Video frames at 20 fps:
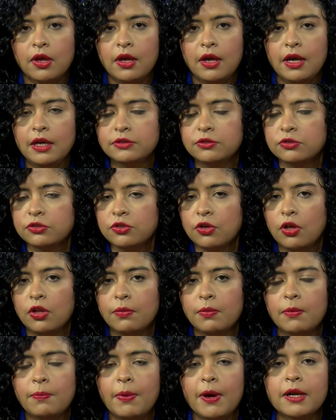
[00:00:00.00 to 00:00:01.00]
Eso es todo de
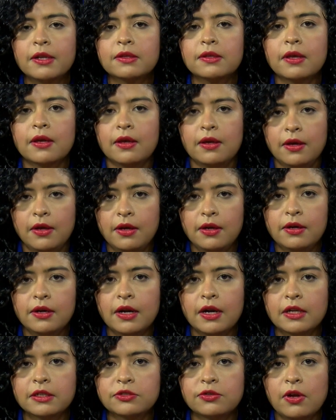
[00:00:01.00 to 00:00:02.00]
mi parte.
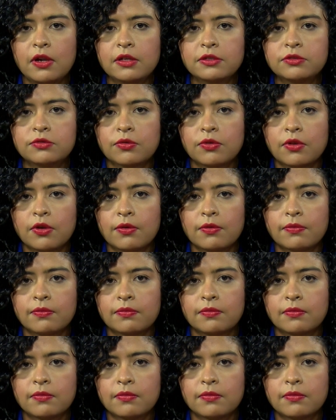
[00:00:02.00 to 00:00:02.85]
Regreso al estudio.